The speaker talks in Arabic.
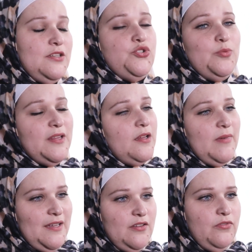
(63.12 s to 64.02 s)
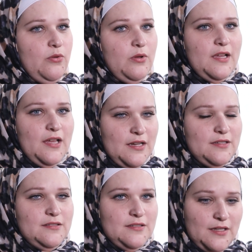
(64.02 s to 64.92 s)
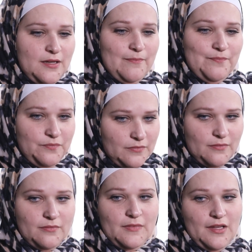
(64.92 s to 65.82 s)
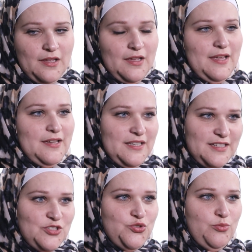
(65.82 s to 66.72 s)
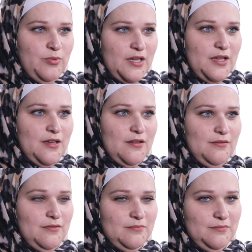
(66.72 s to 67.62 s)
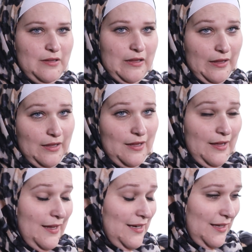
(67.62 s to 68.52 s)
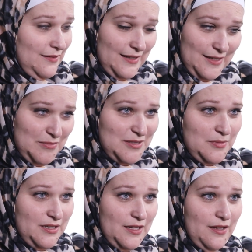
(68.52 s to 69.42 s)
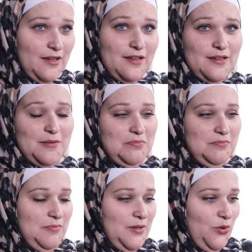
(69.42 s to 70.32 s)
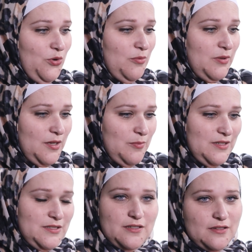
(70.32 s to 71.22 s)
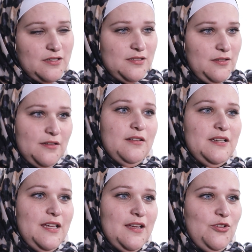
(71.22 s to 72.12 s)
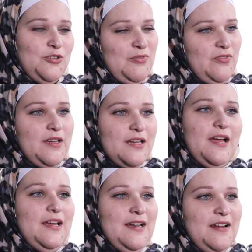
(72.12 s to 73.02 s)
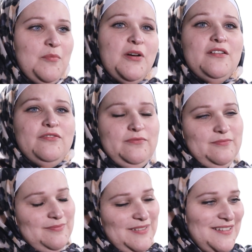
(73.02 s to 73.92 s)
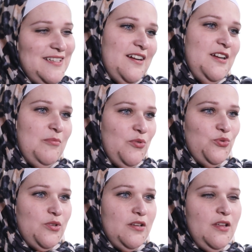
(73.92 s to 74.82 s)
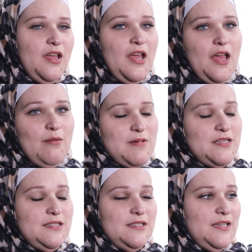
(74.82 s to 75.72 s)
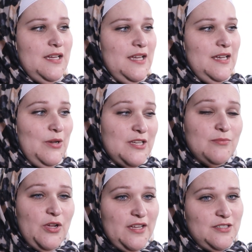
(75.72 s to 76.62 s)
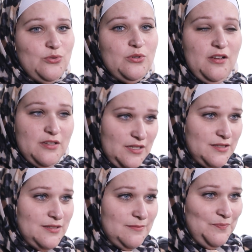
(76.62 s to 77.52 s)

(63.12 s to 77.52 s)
تجربتنا مع التفاؤل كانت يعني تجربة غنية تعلمت منها أنا بحكم خبرتي أنا كصيدلانية كنت بفكر حالي إني أنا بعرف كثير عن الموضوع بس آه، لازم الواحد يكون حريص